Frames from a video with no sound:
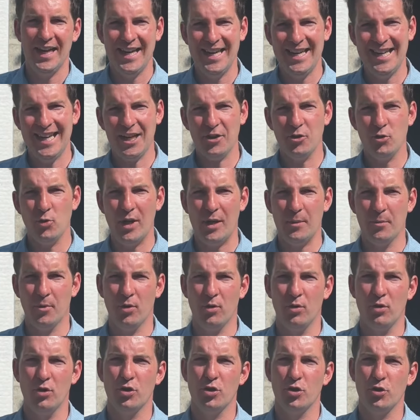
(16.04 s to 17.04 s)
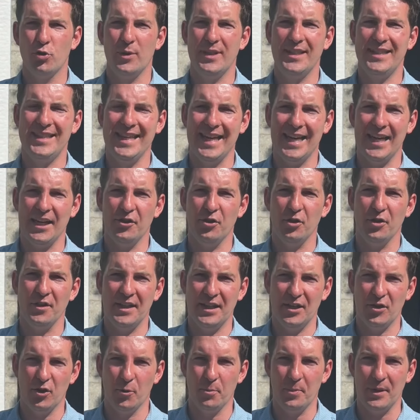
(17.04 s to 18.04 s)
et actuellement je suis directeur
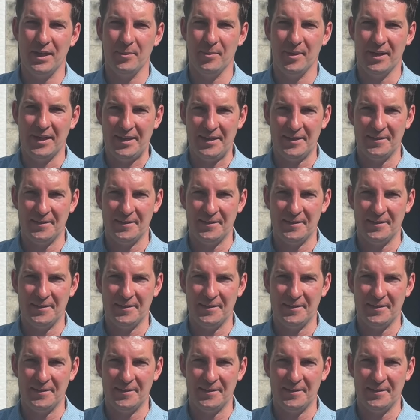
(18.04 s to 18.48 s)
d'école primaire.